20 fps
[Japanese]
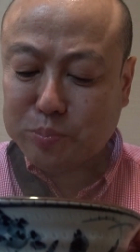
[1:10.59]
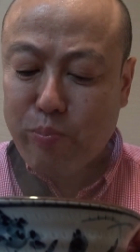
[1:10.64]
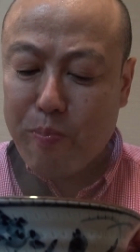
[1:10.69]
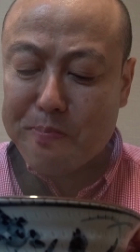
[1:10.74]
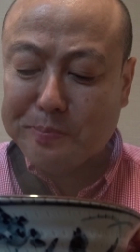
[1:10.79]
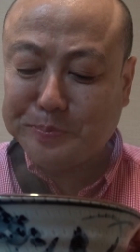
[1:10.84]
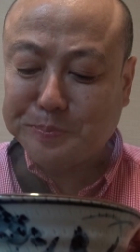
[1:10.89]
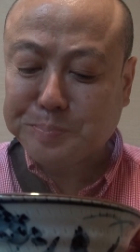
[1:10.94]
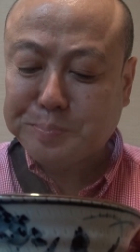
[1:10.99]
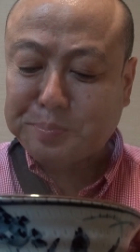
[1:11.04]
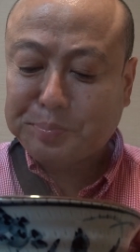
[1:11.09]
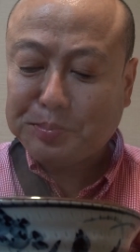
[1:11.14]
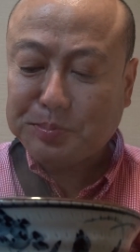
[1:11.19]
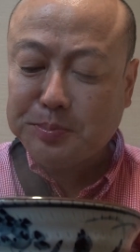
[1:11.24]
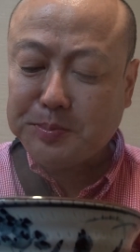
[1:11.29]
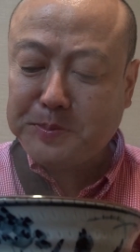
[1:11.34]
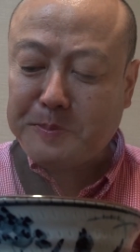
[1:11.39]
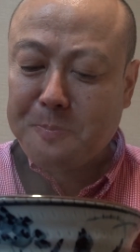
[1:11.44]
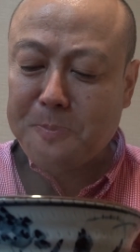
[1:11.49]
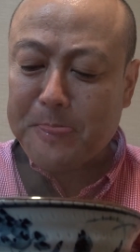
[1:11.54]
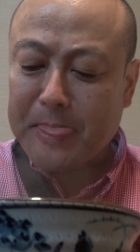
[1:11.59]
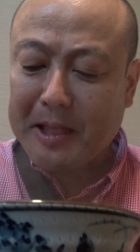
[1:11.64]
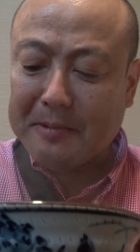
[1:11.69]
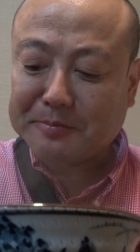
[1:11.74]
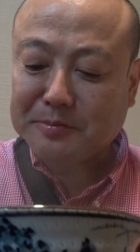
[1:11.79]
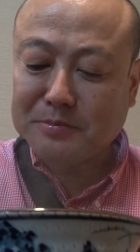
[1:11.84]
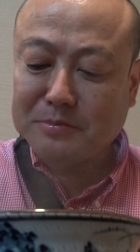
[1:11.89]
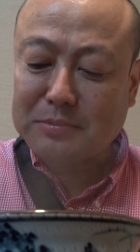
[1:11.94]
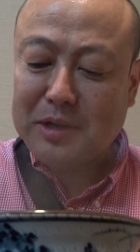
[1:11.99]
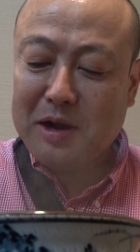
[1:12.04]
そばどころじゃないんだ
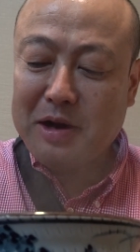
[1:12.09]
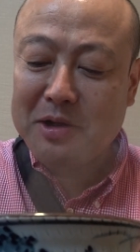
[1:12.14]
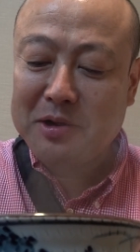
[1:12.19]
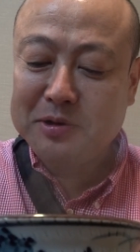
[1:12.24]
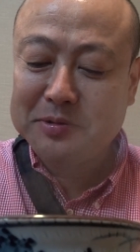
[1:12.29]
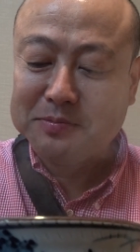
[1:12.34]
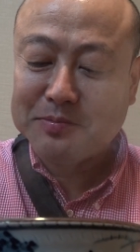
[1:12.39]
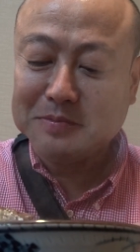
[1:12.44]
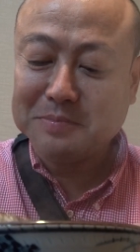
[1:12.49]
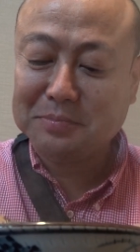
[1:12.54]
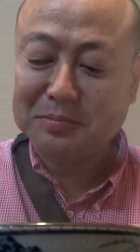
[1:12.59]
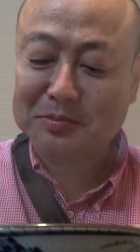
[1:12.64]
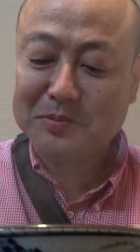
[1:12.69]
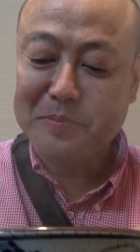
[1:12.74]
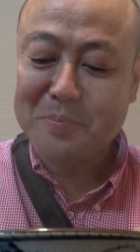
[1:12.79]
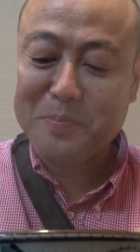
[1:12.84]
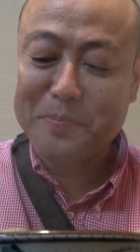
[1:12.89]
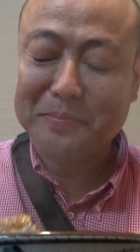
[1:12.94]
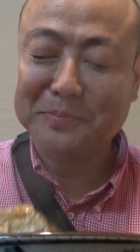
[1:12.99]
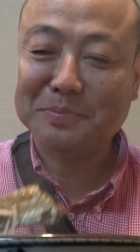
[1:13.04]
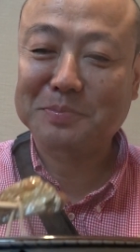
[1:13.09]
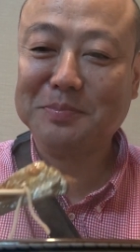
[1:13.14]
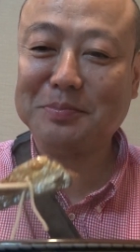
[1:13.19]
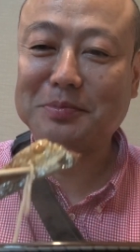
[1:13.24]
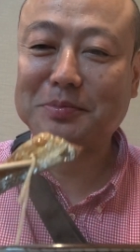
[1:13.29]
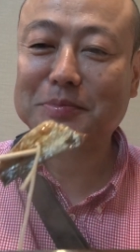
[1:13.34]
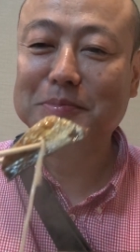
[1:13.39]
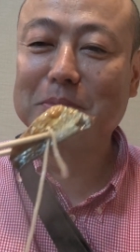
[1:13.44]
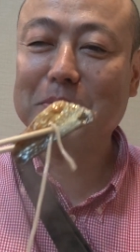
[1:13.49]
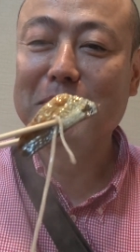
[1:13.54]
から、観光
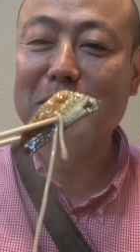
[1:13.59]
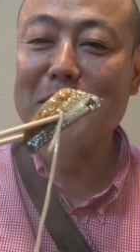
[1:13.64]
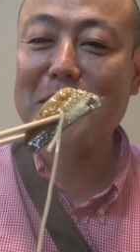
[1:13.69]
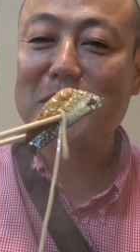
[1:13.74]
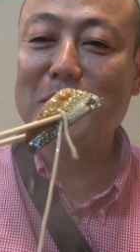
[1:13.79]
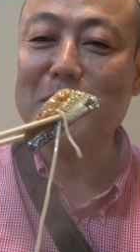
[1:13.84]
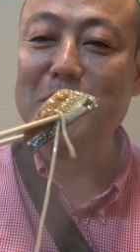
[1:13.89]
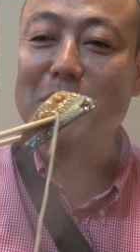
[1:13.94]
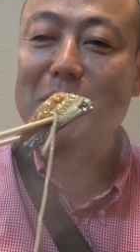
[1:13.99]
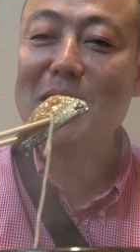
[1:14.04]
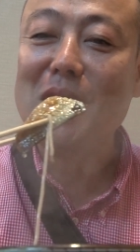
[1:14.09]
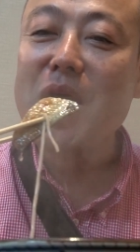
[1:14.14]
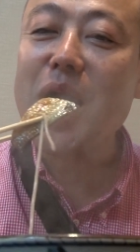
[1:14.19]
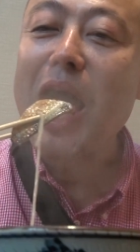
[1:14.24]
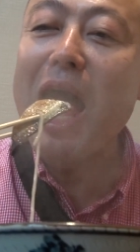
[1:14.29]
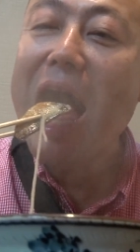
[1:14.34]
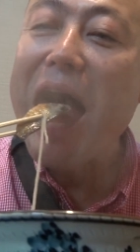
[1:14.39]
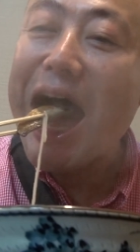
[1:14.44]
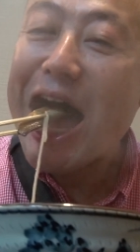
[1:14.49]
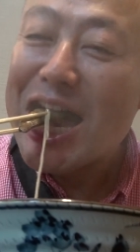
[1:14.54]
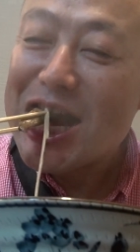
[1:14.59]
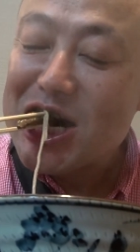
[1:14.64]
地の食堂なんだから、